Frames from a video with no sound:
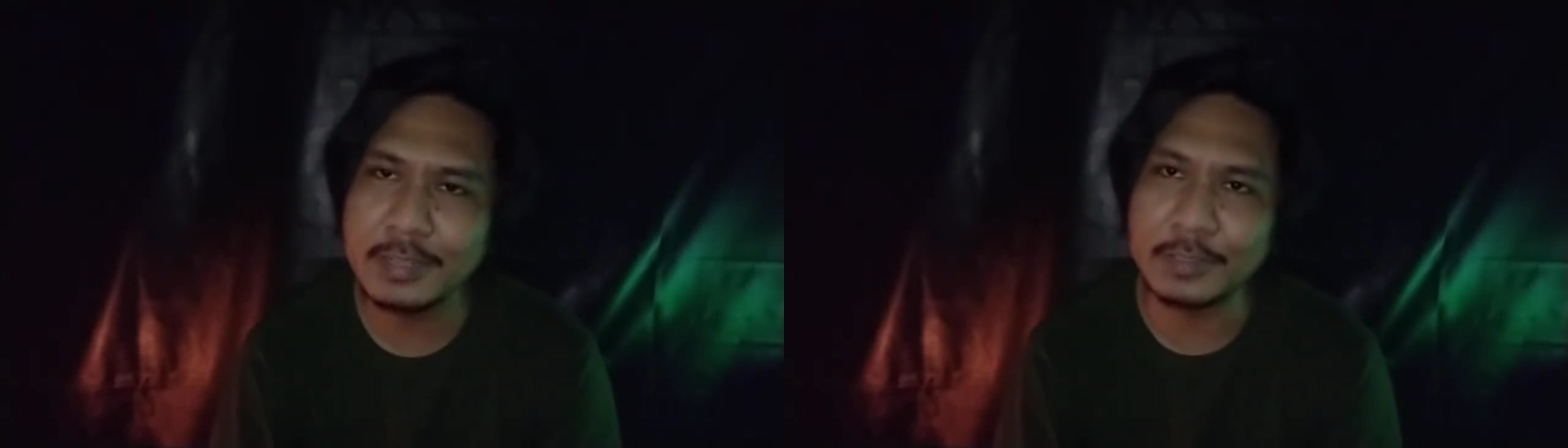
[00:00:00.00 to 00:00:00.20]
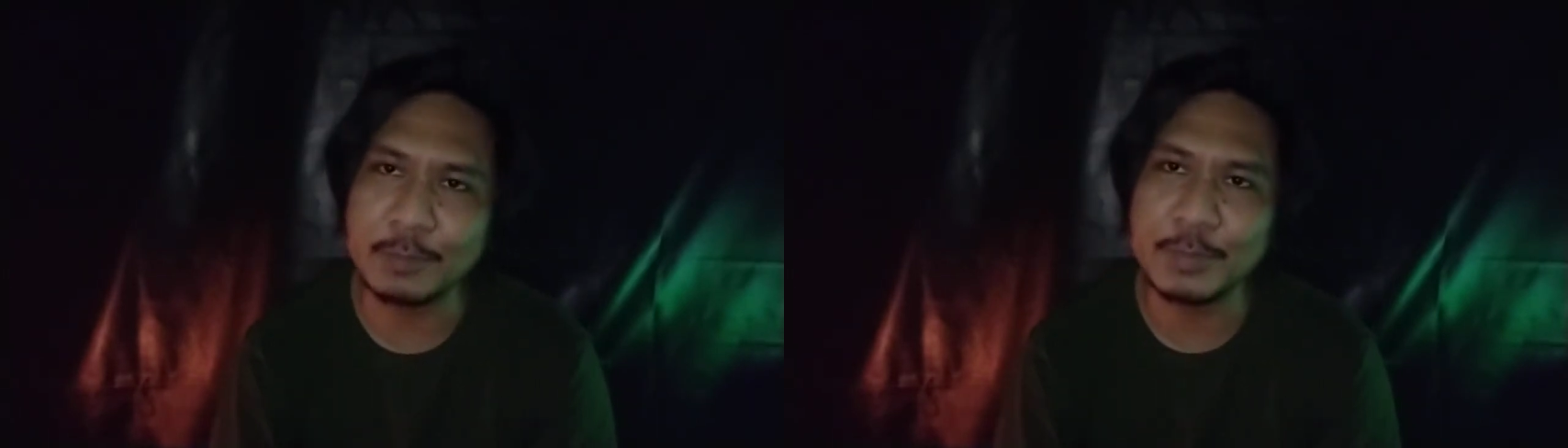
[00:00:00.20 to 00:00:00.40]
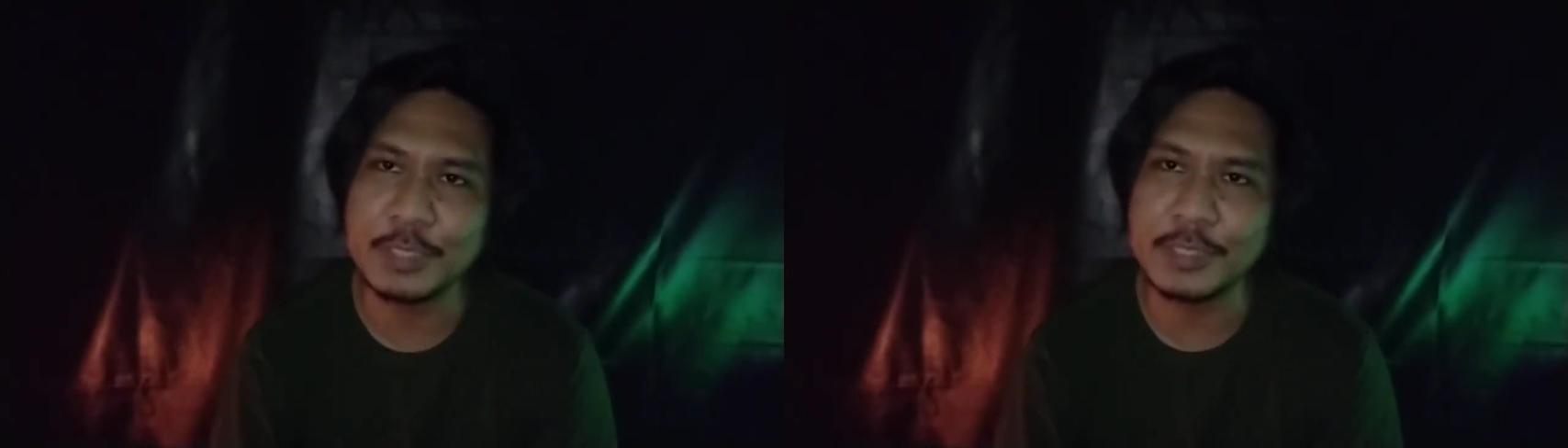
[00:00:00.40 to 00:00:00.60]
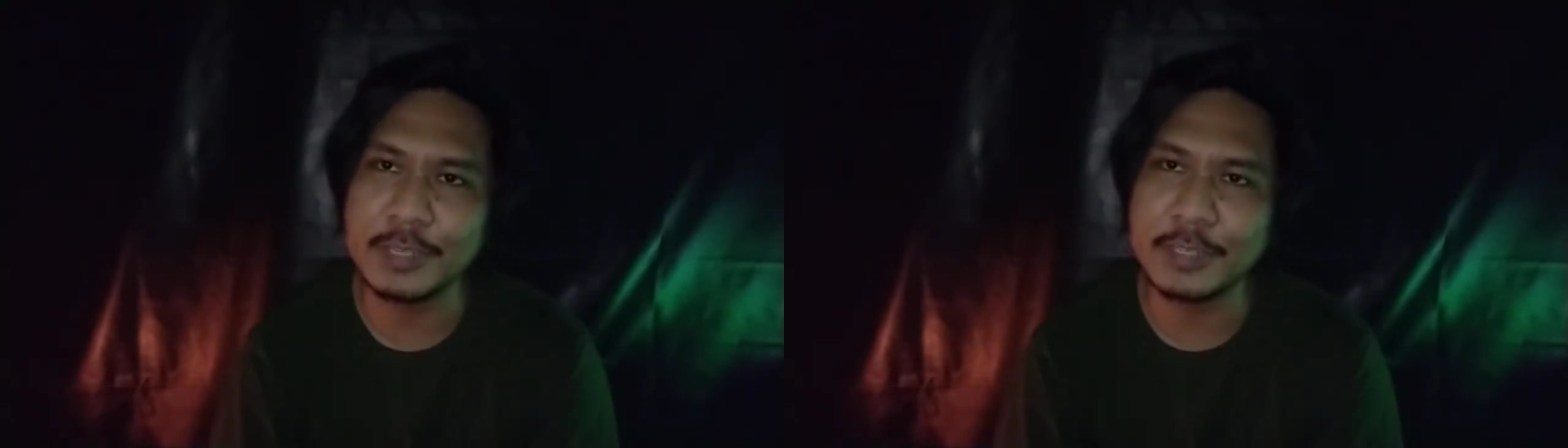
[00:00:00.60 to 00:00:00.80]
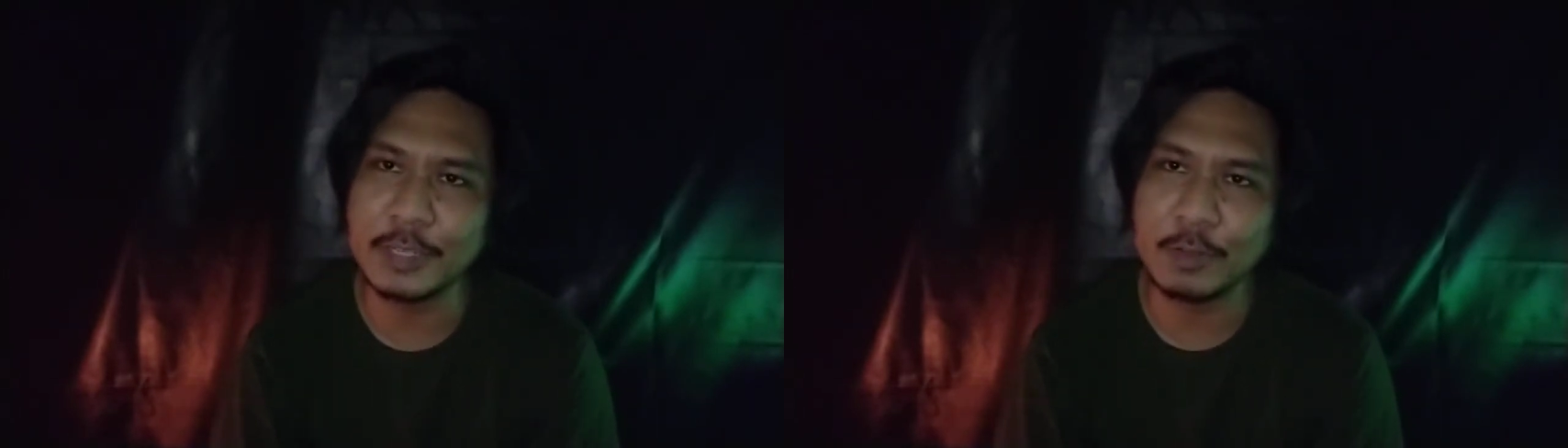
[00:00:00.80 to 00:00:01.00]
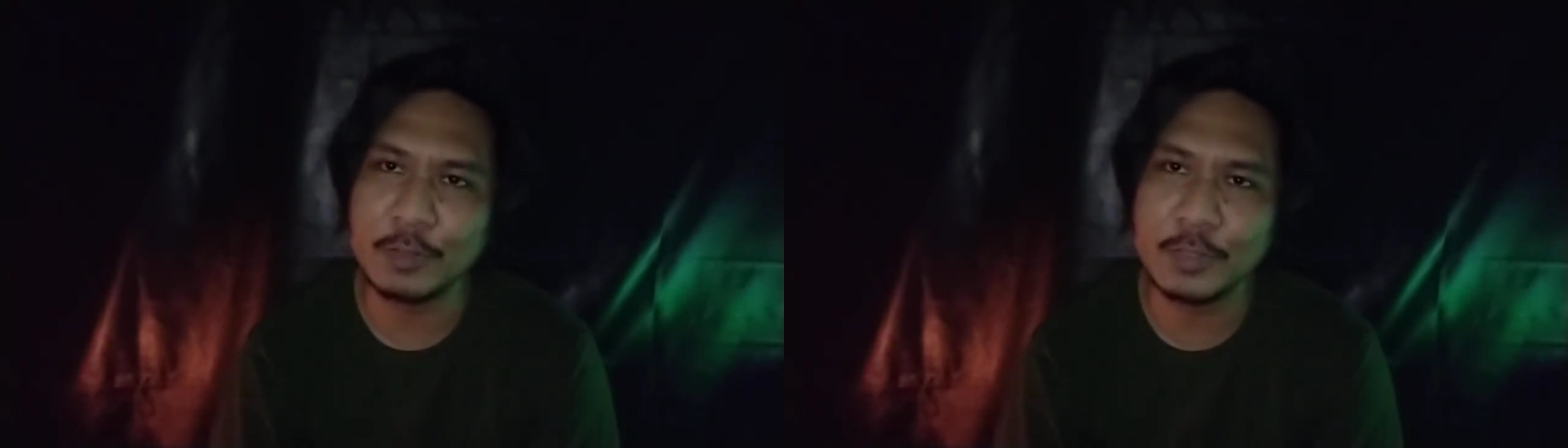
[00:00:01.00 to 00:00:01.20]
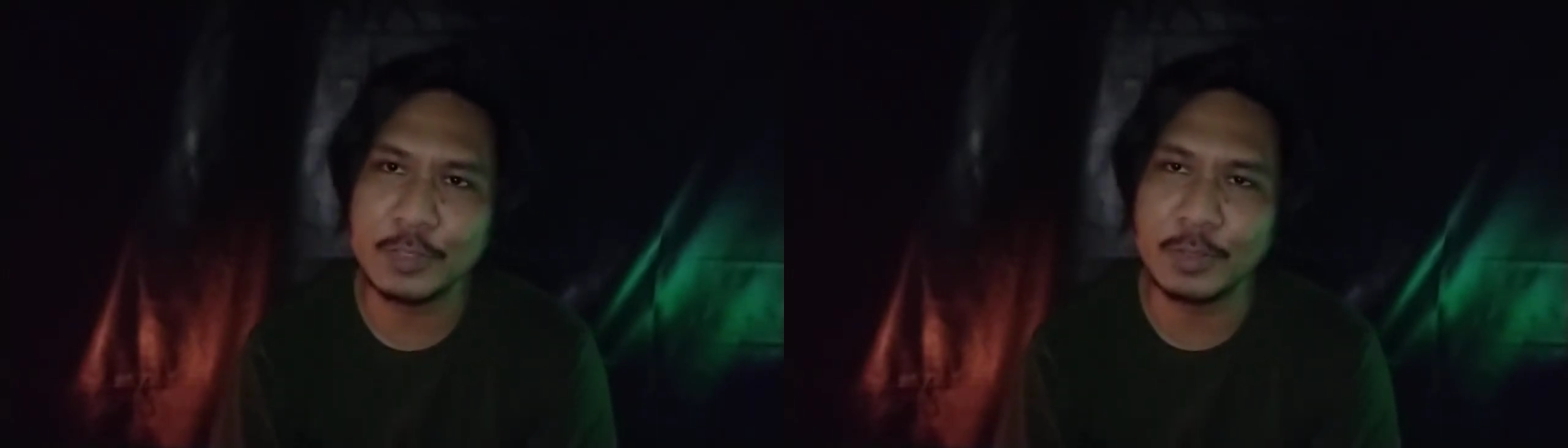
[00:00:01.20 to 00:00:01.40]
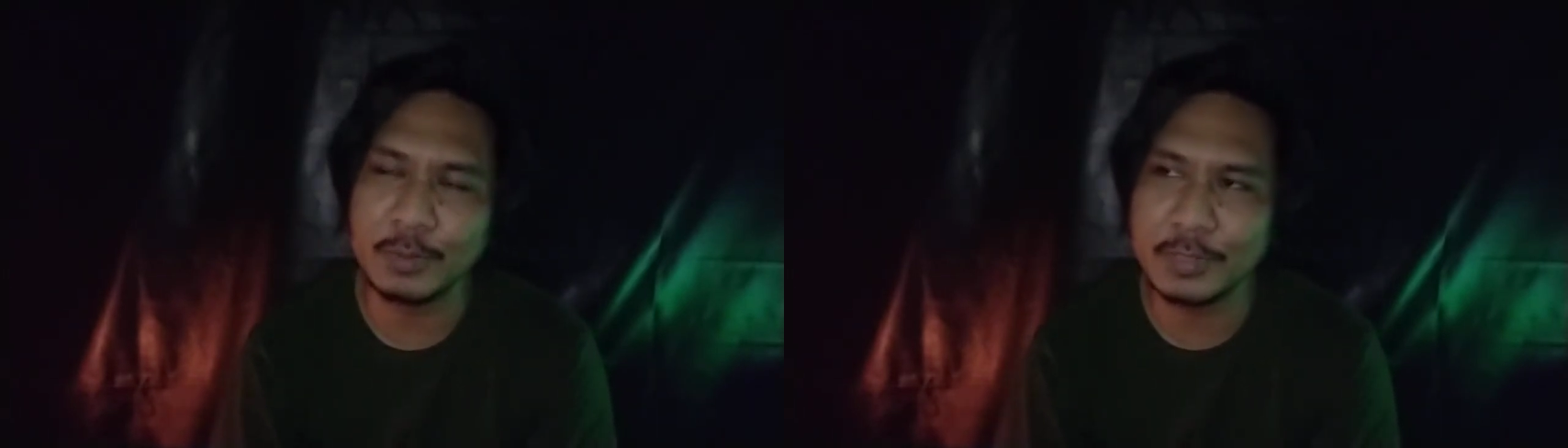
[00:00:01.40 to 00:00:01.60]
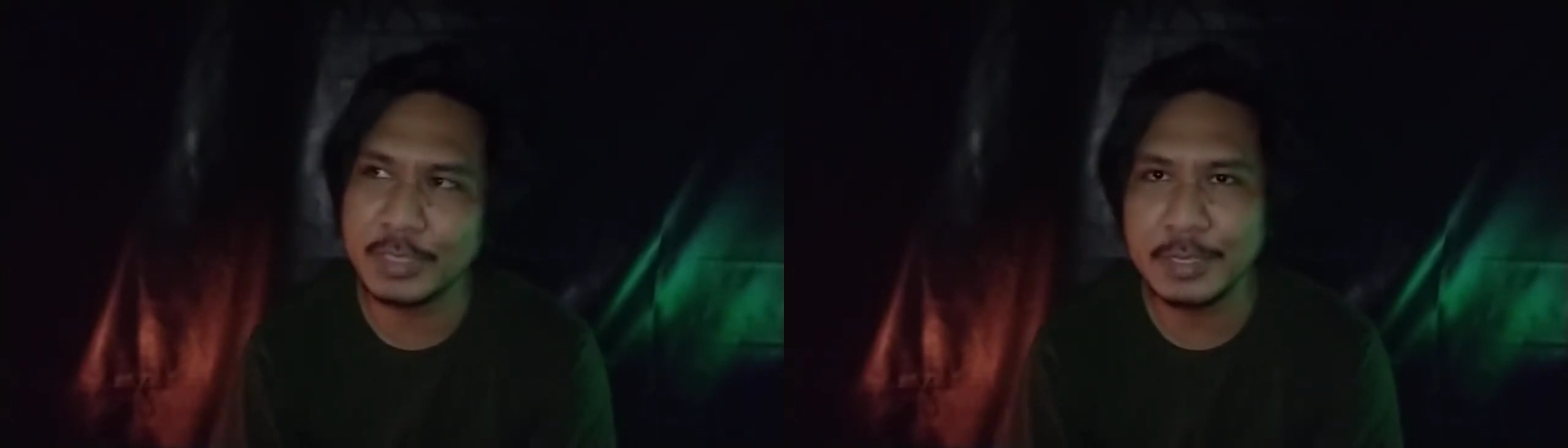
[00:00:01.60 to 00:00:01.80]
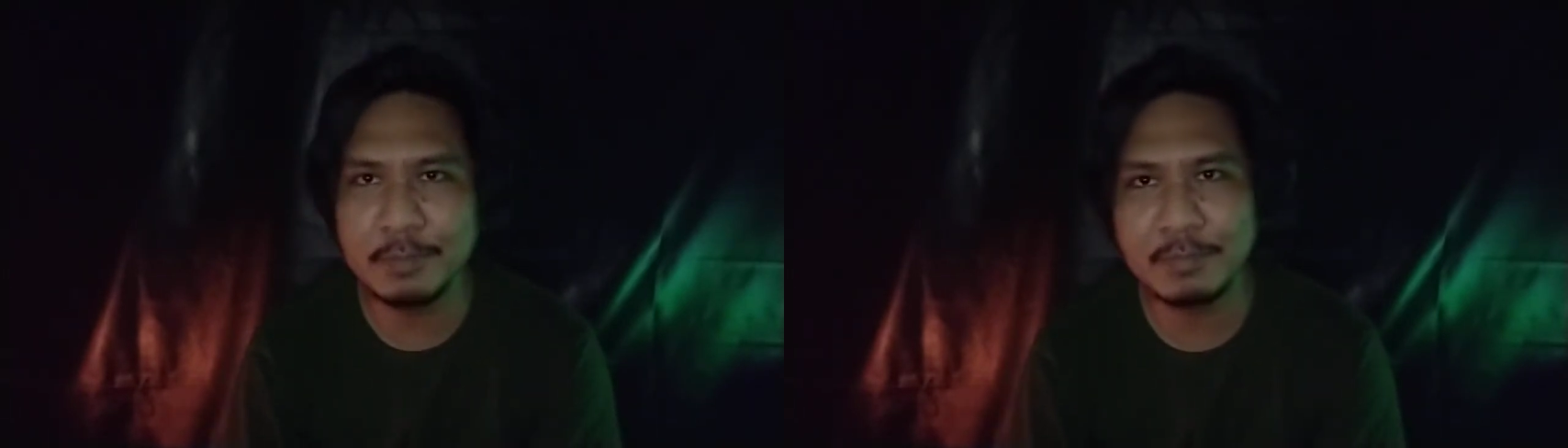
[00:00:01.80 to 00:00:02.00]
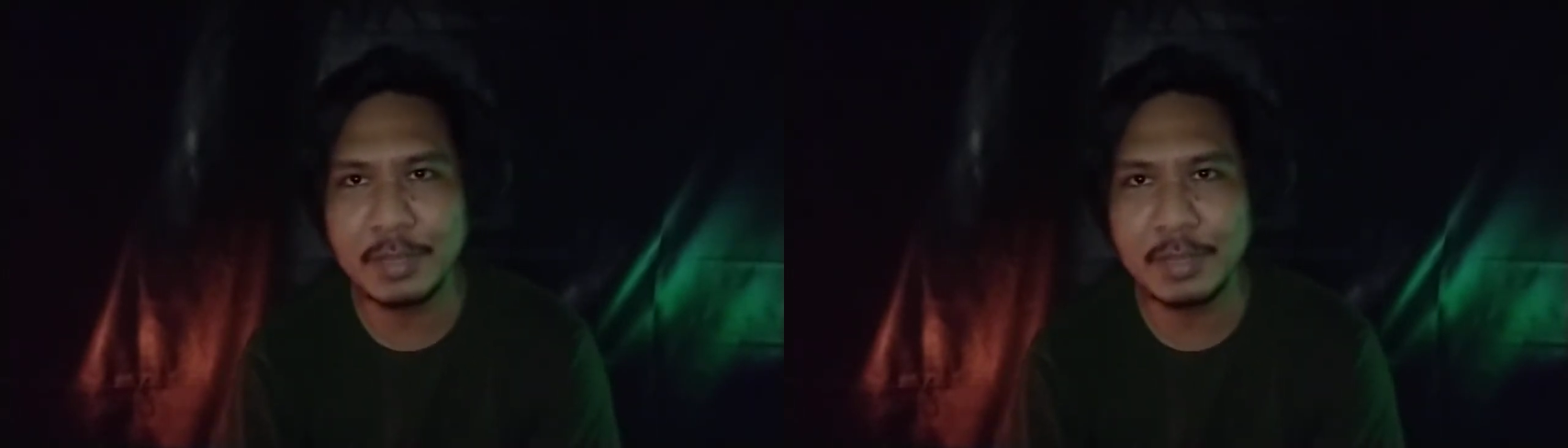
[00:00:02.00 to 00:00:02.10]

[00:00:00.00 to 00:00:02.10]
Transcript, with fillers: atau pecinta dekonstruksi